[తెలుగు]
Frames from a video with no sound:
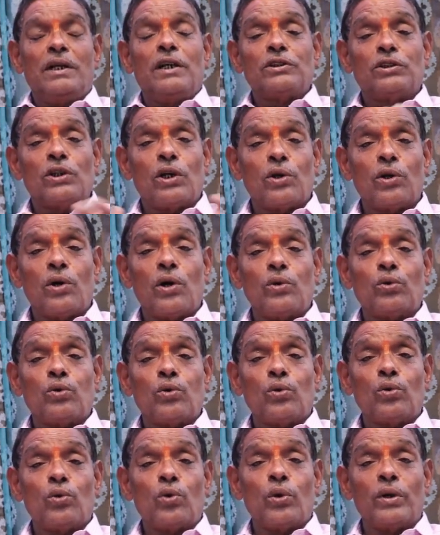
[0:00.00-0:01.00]
ఏం
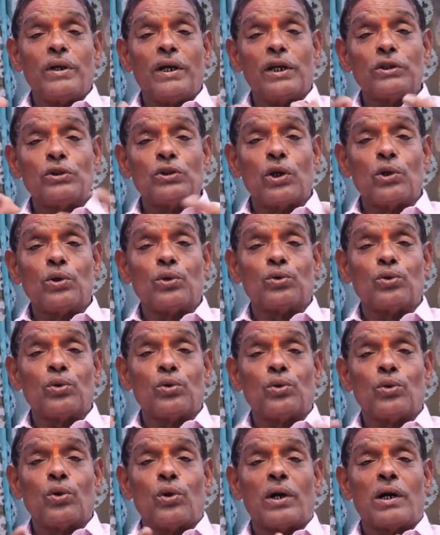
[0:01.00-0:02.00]
జరుగుతుందో ఏం
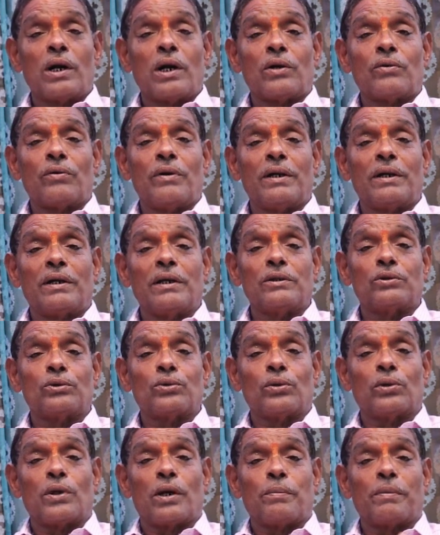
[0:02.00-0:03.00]
జరుగుతుందో అన్నటువంటి
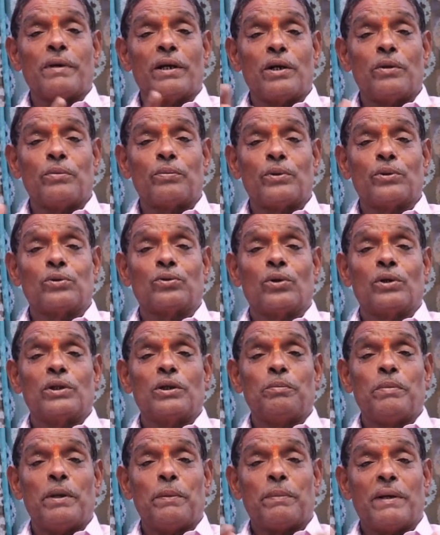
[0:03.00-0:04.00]
షుగర్
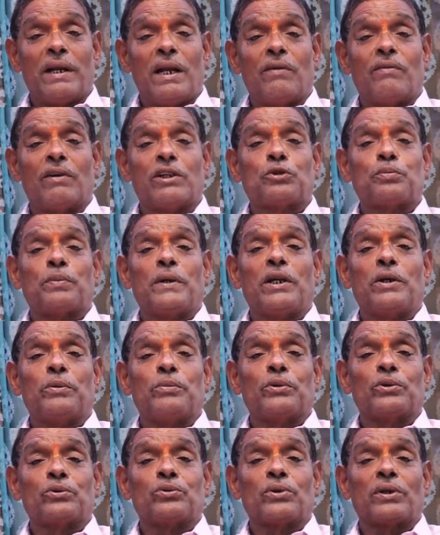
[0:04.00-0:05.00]
పెరిగిపోతుంది బీపీ లెవెల్స్
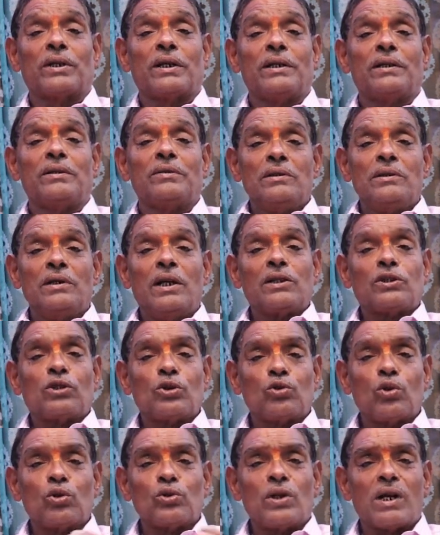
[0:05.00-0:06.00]
పెరిగిపోతున్నాయి ఎంత
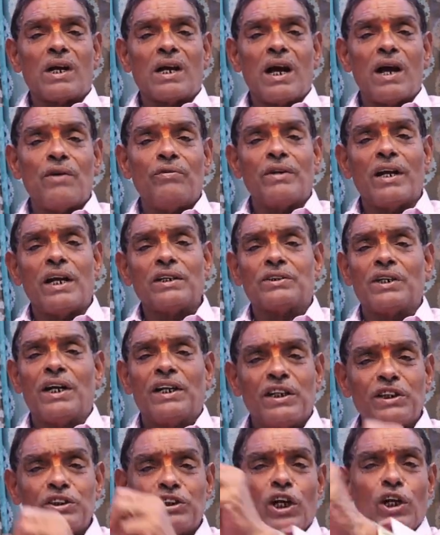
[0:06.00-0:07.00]
తొందరగా అవినాష్
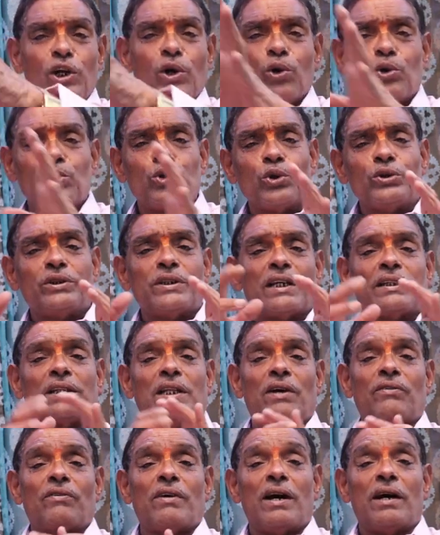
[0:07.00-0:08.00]
రెడ్డిని జైల్లోకి
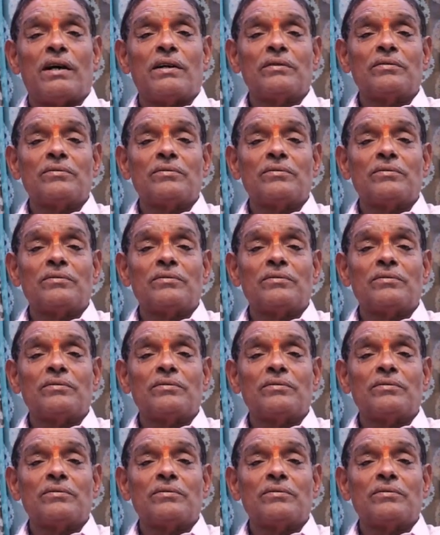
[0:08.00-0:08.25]
తోసేద్దామా